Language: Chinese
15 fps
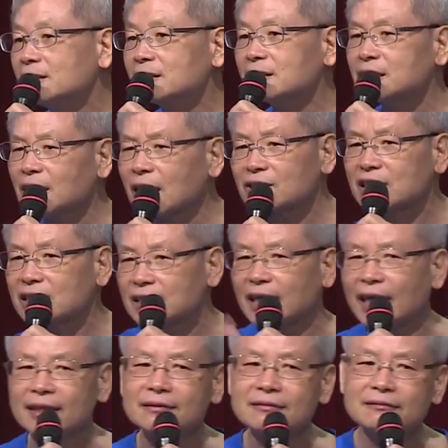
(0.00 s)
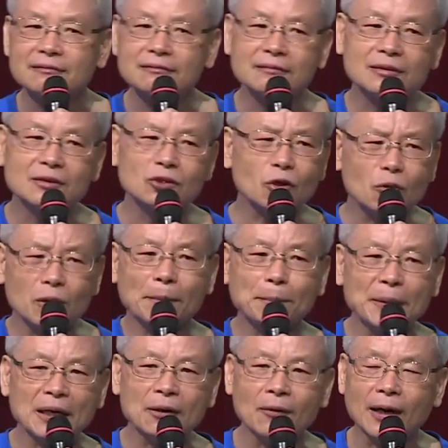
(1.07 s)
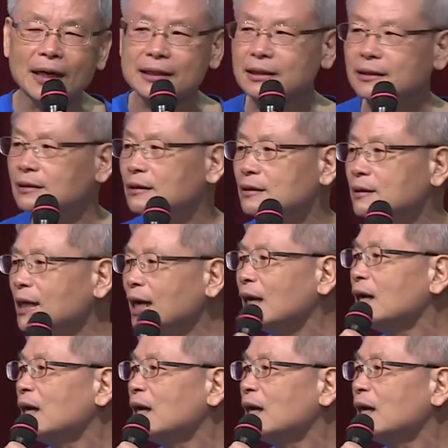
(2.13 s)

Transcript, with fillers: 只要是人，都会变化的。那